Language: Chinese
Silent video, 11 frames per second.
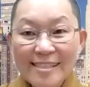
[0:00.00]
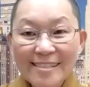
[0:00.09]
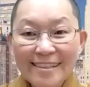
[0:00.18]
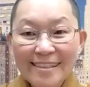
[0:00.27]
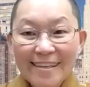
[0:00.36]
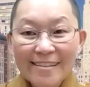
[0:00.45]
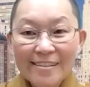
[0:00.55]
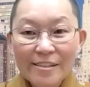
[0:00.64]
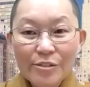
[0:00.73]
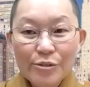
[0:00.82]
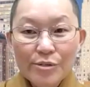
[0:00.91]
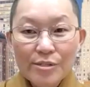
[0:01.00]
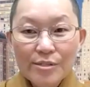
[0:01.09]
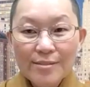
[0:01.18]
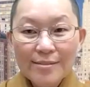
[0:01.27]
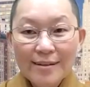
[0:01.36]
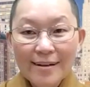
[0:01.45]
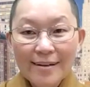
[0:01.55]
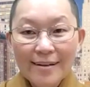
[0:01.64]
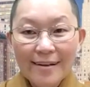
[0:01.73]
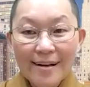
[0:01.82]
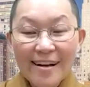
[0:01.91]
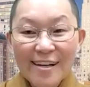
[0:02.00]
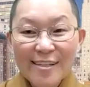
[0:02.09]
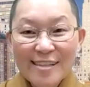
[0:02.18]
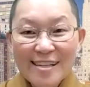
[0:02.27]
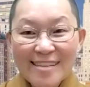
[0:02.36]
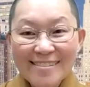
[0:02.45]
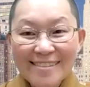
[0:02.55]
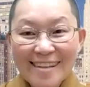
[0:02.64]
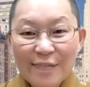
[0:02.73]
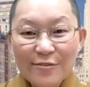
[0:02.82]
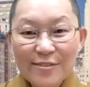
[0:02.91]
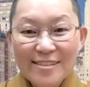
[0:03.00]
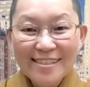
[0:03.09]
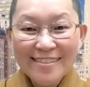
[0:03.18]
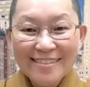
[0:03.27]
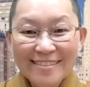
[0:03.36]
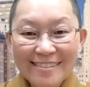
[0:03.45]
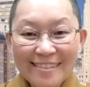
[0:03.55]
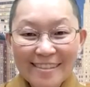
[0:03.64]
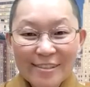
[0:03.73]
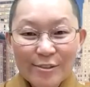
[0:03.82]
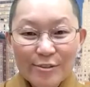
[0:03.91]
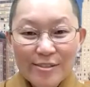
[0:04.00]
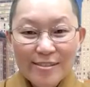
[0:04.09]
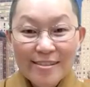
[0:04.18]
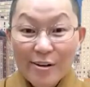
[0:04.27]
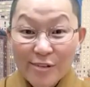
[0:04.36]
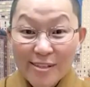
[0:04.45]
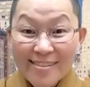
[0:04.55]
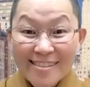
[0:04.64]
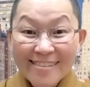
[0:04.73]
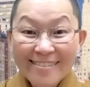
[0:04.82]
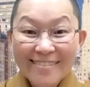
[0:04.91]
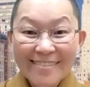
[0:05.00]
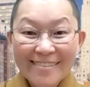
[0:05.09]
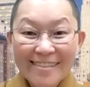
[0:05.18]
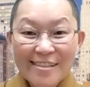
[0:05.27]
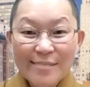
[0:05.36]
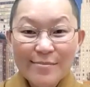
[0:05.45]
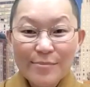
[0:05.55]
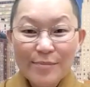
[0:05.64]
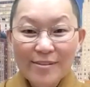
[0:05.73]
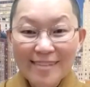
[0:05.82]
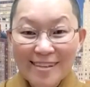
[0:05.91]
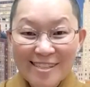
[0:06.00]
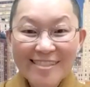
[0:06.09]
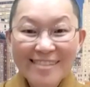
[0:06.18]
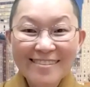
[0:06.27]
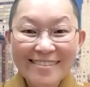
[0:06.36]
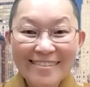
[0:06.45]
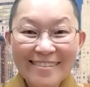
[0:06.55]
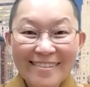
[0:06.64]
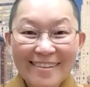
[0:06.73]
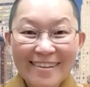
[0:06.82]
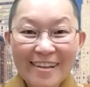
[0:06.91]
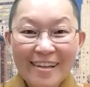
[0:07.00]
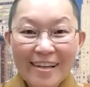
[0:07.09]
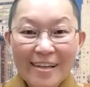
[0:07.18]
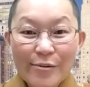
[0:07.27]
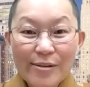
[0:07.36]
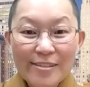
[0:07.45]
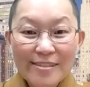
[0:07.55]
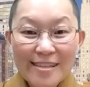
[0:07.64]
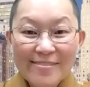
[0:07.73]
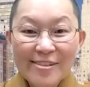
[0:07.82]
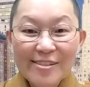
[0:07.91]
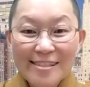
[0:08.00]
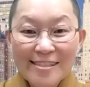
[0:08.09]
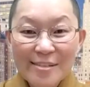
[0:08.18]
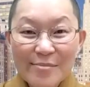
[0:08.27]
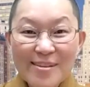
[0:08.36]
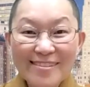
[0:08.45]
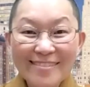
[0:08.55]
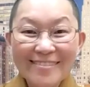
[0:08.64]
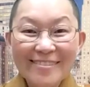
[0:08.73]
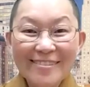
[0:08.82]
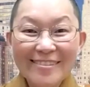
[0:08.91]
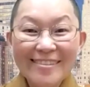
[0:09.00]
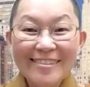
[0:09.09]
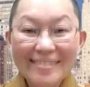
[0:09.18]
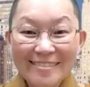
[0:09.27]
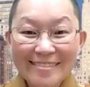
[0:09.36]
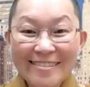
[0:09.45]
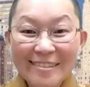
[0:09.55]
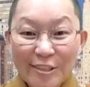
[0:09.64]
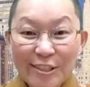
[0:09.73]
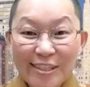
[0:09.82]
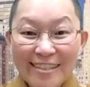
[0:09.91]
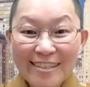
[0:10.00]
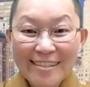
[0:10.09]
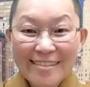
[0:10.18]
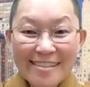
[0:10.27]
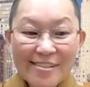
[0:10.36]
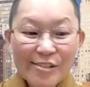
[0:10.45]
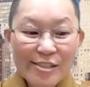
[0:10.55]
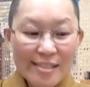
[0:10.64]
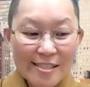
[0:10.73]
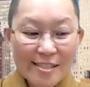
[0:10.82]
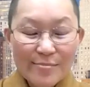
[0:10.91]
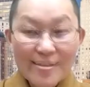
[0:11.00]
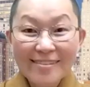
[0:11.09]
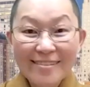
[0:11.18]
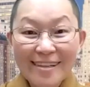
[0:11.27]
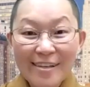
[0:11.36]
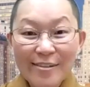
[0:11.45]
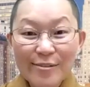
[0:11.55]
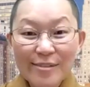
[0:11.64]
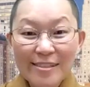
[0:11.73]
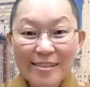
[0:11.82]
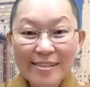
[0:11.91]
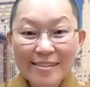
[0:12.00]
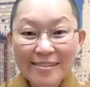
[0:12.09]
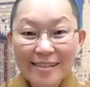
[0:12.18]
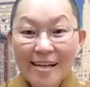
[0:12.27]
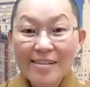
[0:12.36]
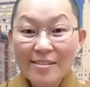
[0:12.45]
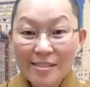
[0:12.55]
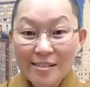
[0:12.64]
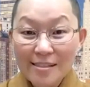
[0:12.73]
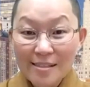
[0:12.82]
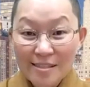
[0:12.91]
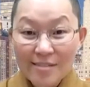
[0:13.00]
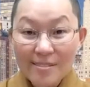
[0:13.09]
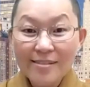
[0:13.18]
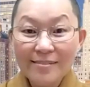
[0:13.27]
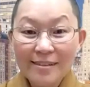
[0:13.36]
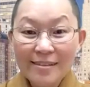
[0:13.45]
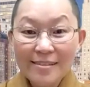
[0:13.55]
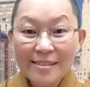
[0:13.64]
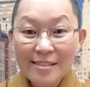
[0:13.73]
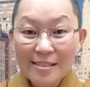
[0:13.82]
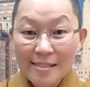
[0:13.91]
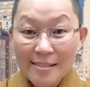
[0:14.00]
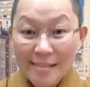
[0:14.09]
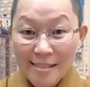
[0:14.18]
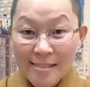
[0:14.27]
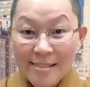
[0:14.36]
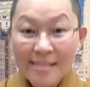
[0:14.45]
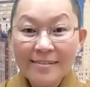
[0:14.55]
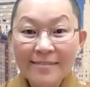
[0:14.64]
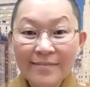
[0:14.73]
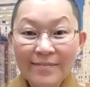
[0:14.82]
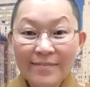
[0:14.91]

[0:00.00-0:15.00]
极，也就是嗯，刚刚在跟大家分享的，就是要认真，但是不要当真。因为认真不要当真，嗯，对，在认真里面，刚刚有提的，它也是一个责任，也是一个经济，